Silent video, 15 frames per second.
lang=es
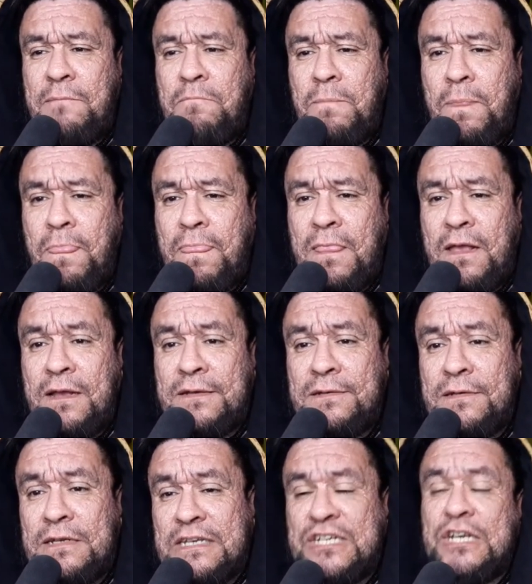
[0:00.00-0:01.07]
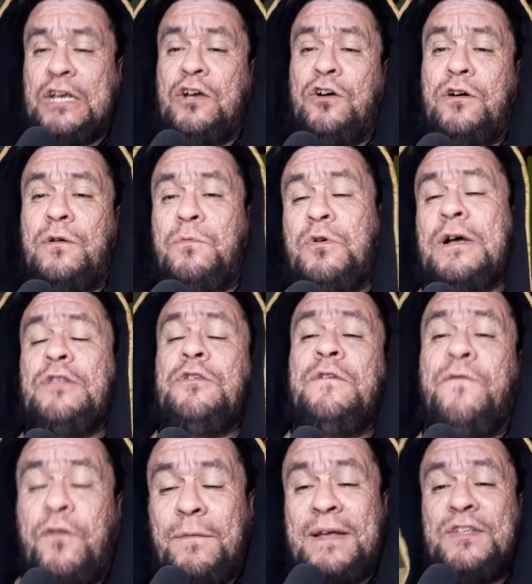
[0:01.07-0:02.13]
mm, llegó buscando
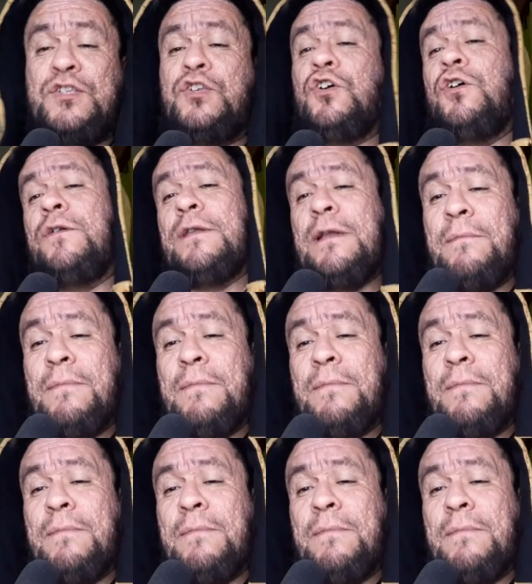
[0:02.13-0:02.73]
información el